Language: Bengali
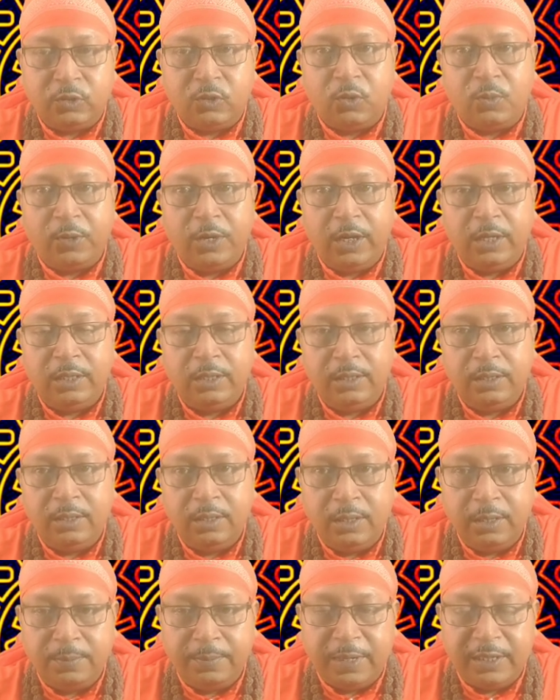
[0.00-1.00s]
সময়
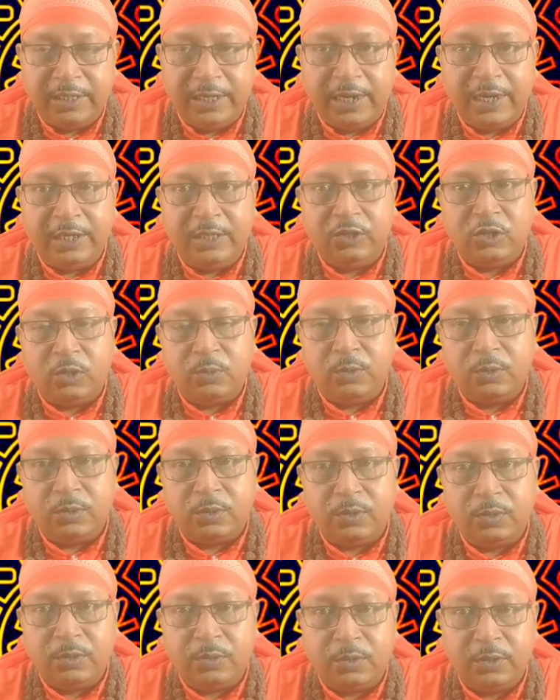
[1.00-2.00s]
বা যেখানে
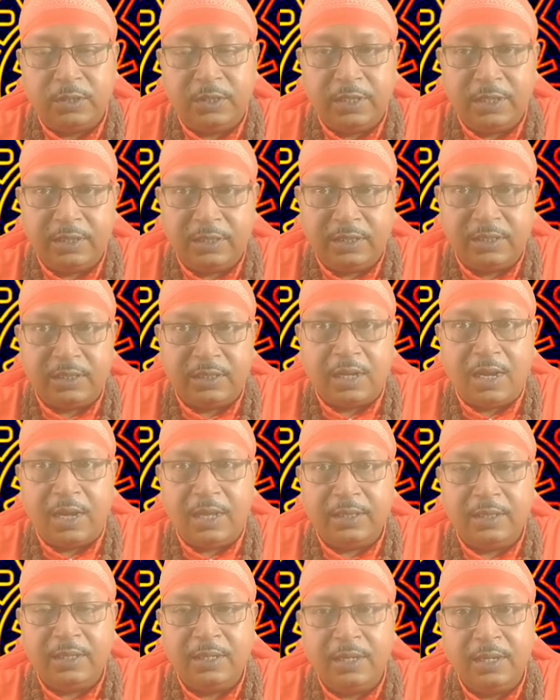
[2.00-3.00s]
জন্মগ্রহণ করছেন
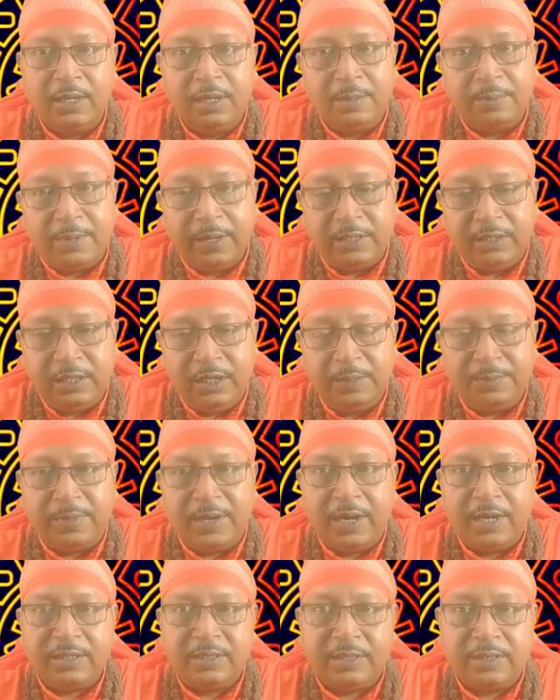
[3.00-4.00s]
স্থান বা যে
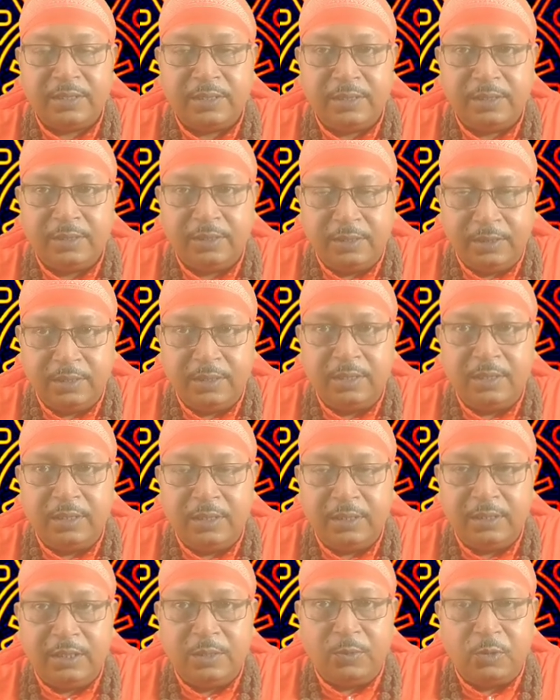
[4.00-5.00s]
মাস
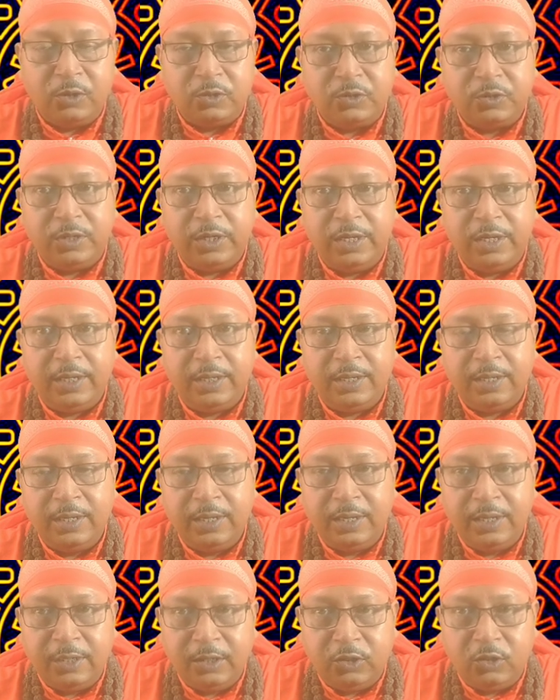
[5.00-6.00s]
যে বছরে
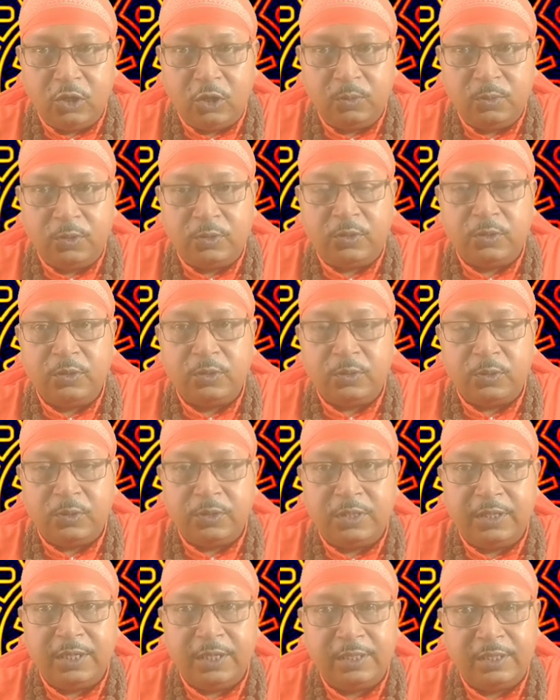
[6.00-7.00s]
জন্মগ্রহণ
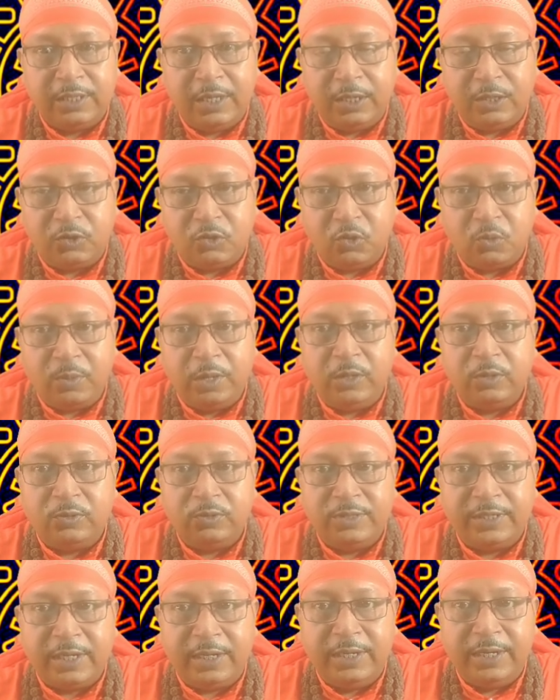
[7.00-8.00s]
করছেন সেই সময়
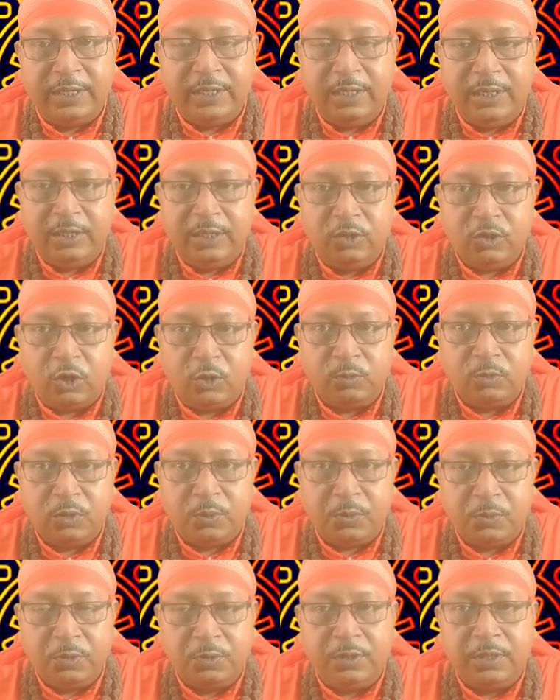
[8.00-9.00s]
অনুসারে একটি জন্ম
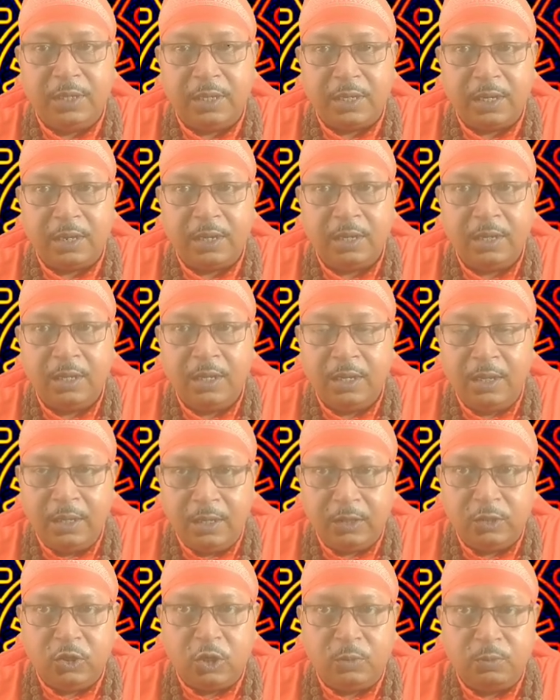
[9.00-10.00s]

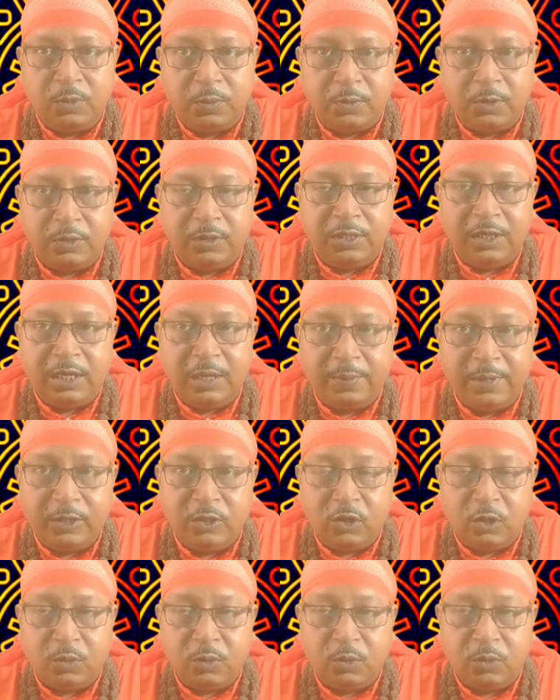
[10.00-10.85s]
জন্মপত্রিকা বা